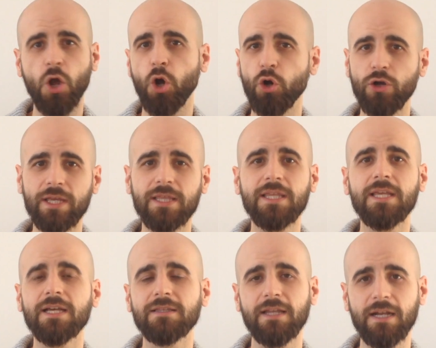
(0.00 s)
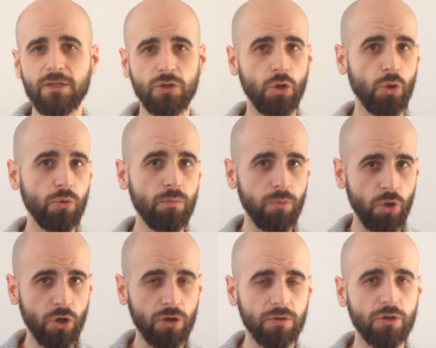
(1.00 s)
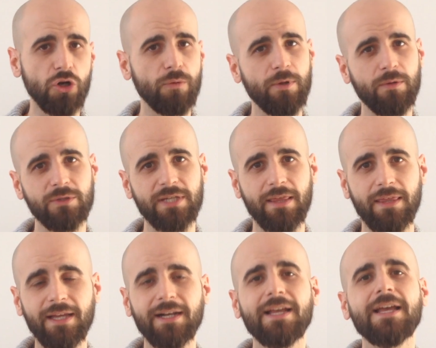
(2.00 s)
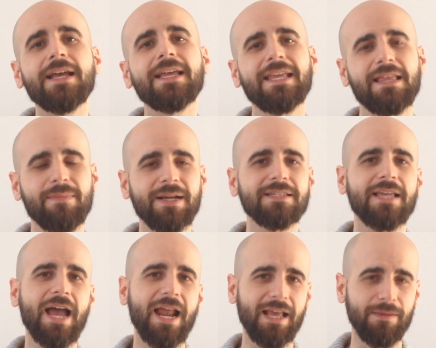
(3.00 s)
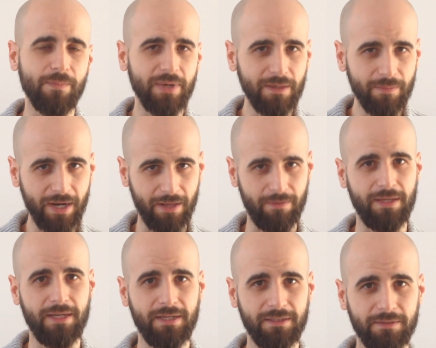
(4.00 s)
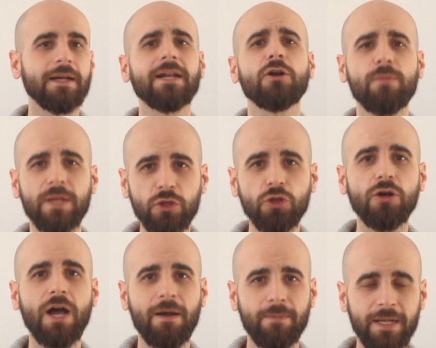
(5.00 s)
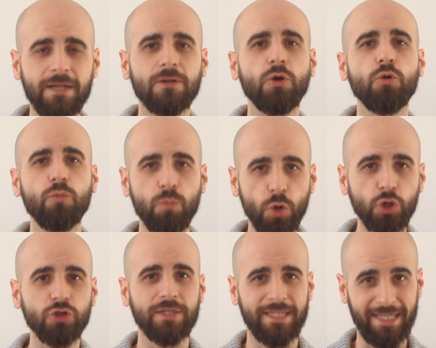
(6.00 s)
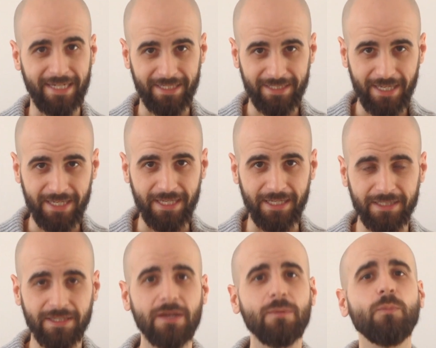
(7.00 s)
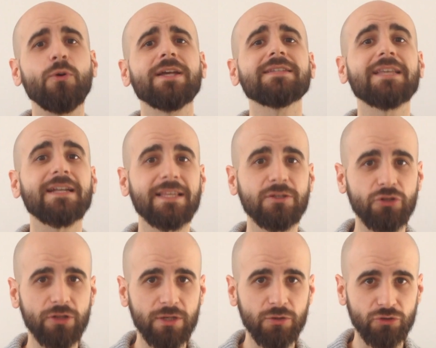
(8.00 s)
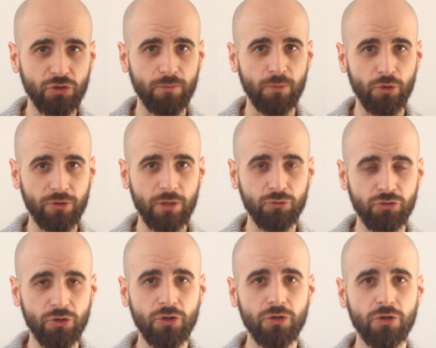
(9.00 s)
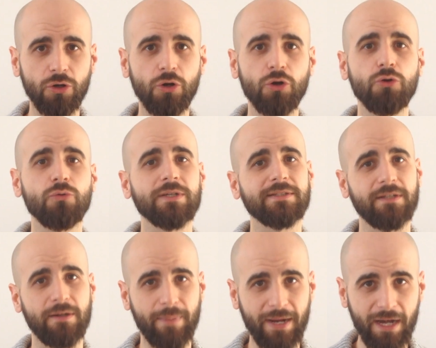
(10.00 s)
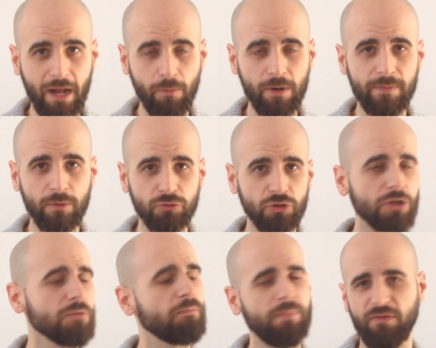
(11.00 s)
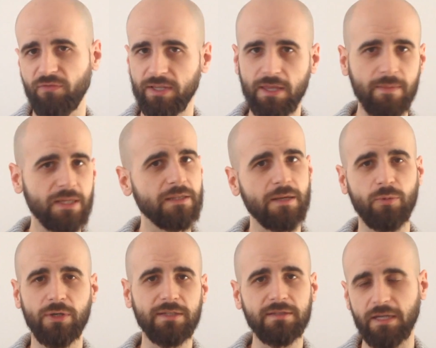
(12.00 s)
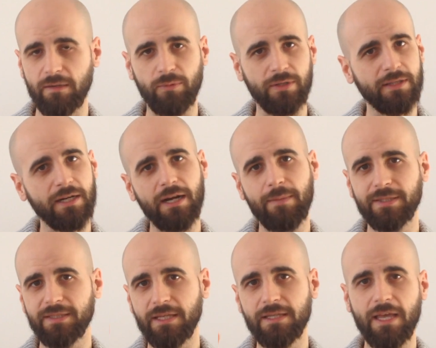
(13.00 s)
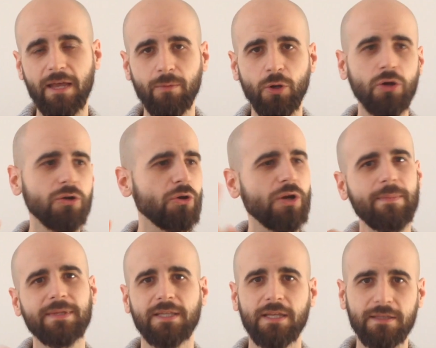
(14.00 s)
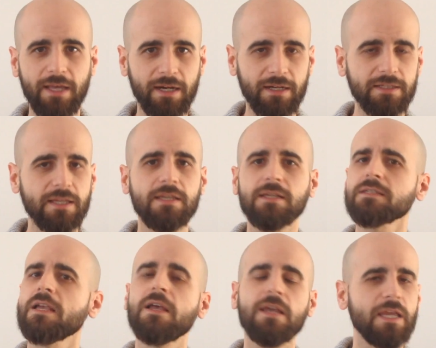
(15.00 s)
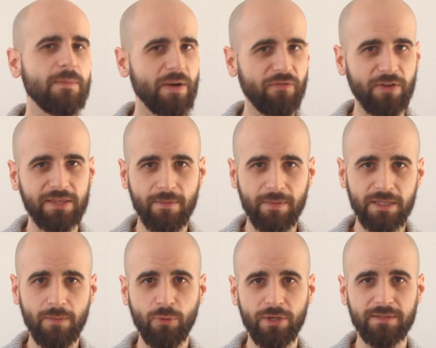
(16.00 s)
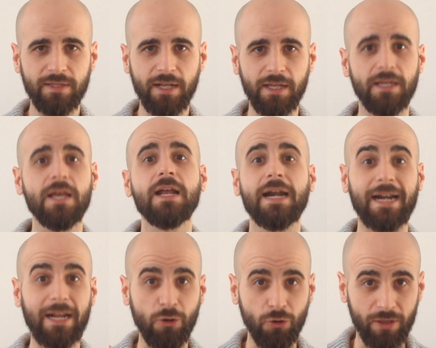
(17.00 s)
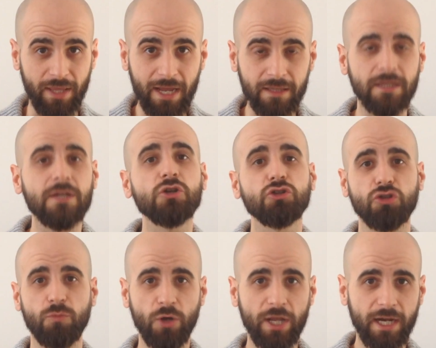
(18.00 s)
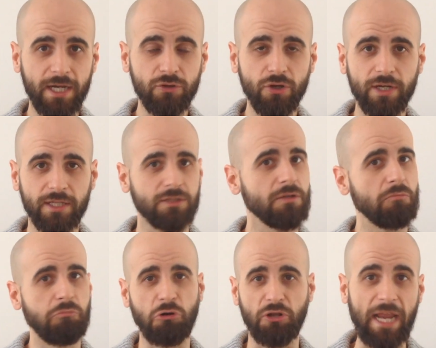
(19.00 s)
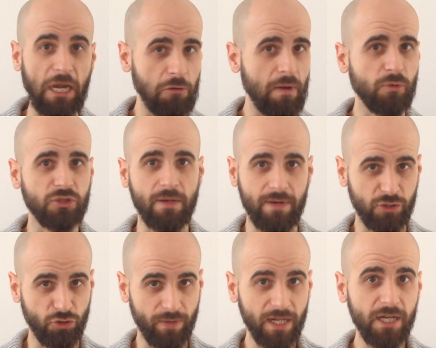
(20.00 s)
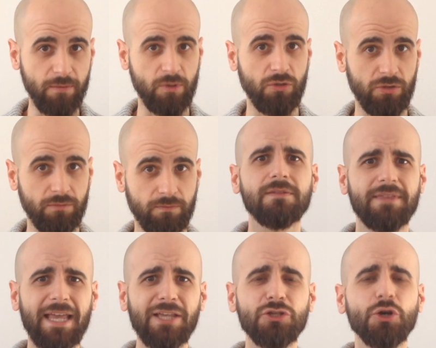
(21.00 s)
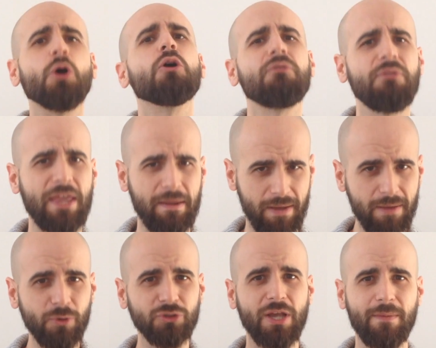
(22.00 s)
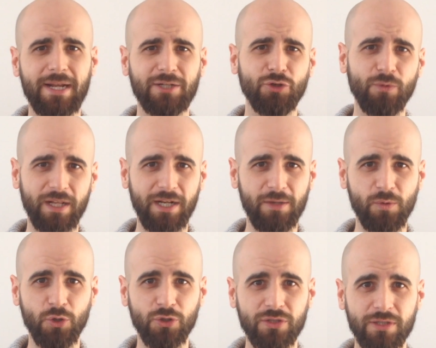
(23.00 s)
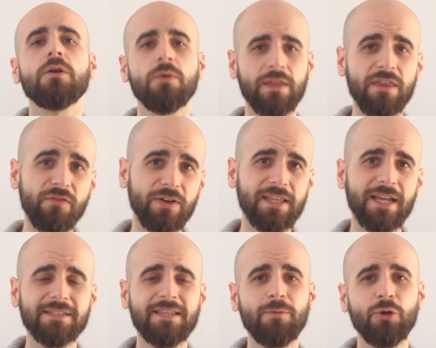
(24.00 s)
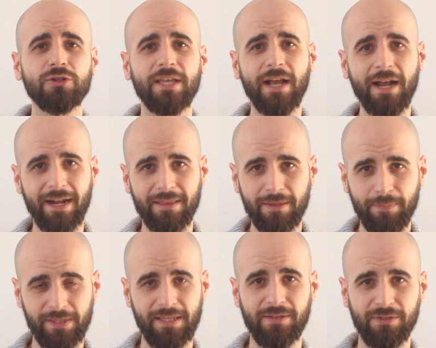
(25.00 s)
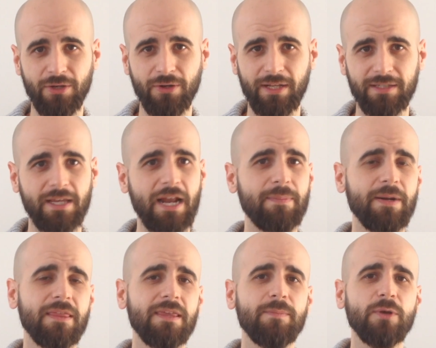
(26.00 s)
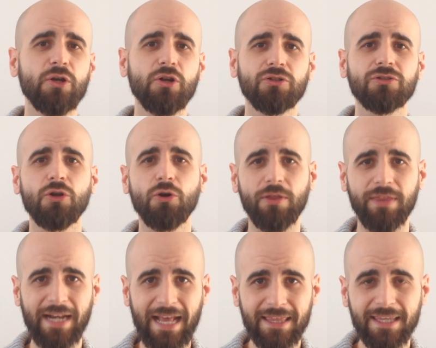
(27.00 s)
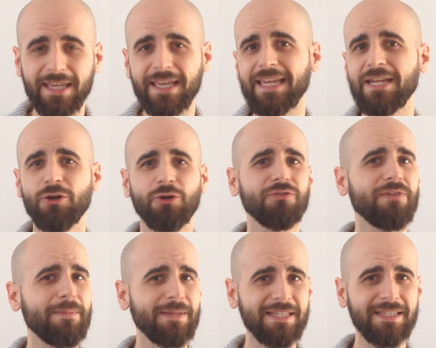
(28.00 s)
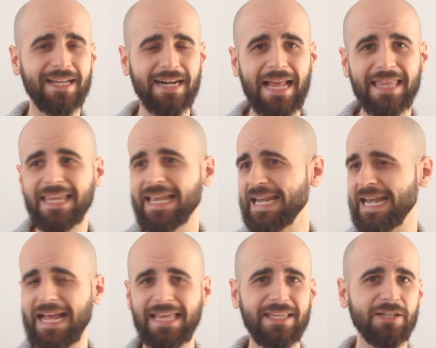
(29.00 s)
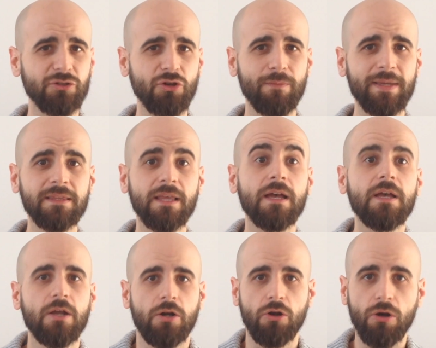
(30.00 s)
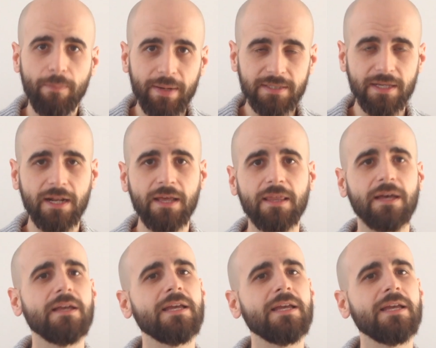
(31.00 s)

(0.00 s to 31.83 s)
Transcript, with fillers: Hoy en día teniendo un blog lo podemos hacer y además a las mil maravillas. Recomiendo abrir un blog de reseñas. Puede estar dentro de nuestro blog de autor o nuestra página web de autor, perfectamente puede estar. Puede tener la pestañita de blog o la pestañita de reseñas y perfectamente puede estar ahí. Recordad, somos escritores, ¿por qué no vamos a hablar sobre libros? De hecho, debemos hablar sobre libros. No hace falta que este blog tenga grandes pretensiones. Al principio no nos conoce nadie y no nos va a visitar nadie, nadie nos comenta, no pasa nada.